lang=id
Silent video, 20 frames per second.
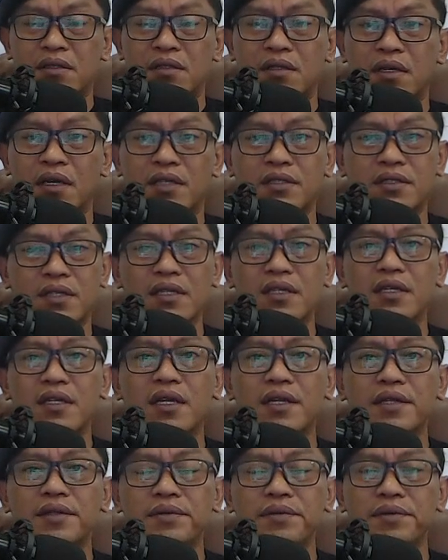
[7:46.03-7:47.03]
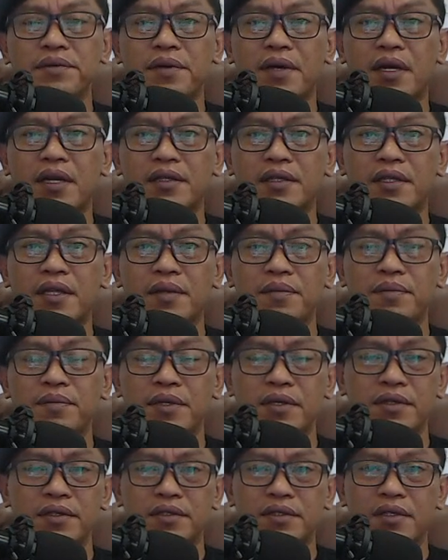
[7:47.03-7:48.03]
asalnya dari Tuhan tidak
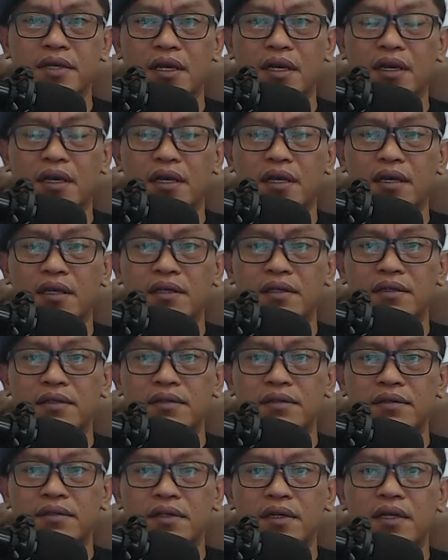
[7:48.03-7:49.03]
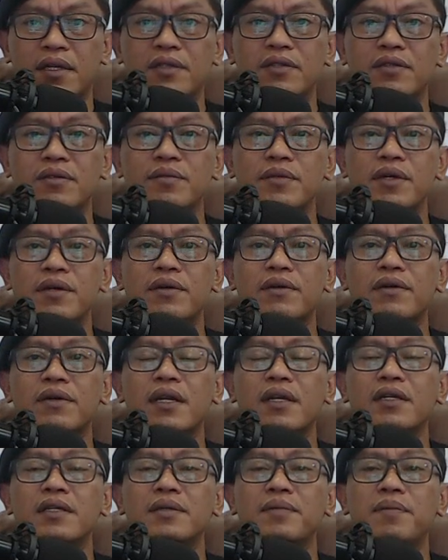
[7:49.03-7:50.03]
bisa karena semua
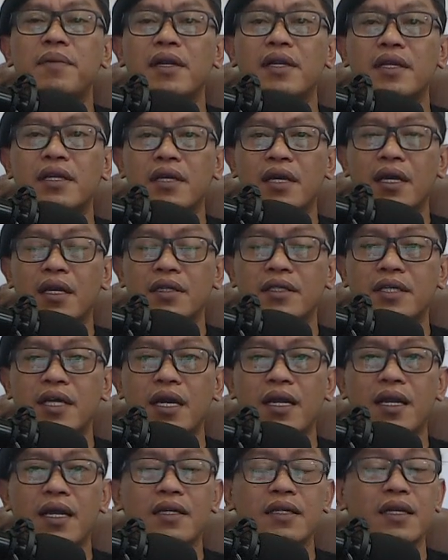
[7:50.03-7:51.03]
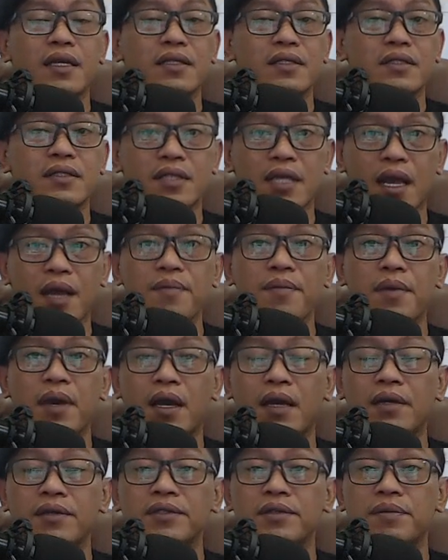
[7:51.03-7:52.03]
orang diberikan jalan yang
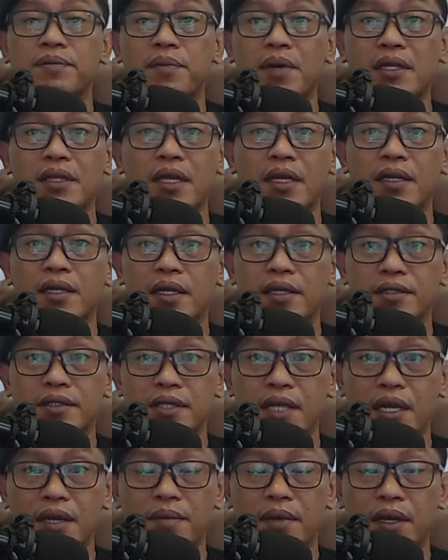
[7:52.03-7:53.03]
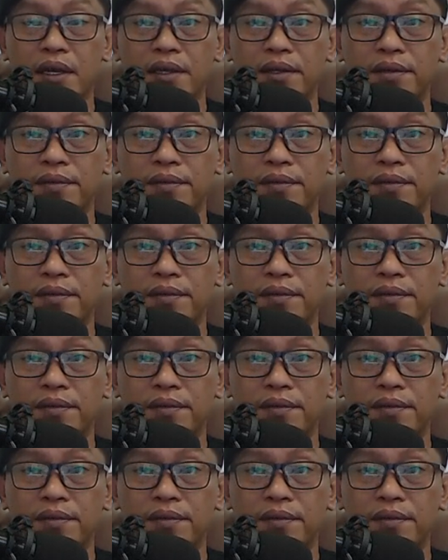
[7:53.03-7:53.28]
sama, kesempatan yang sama.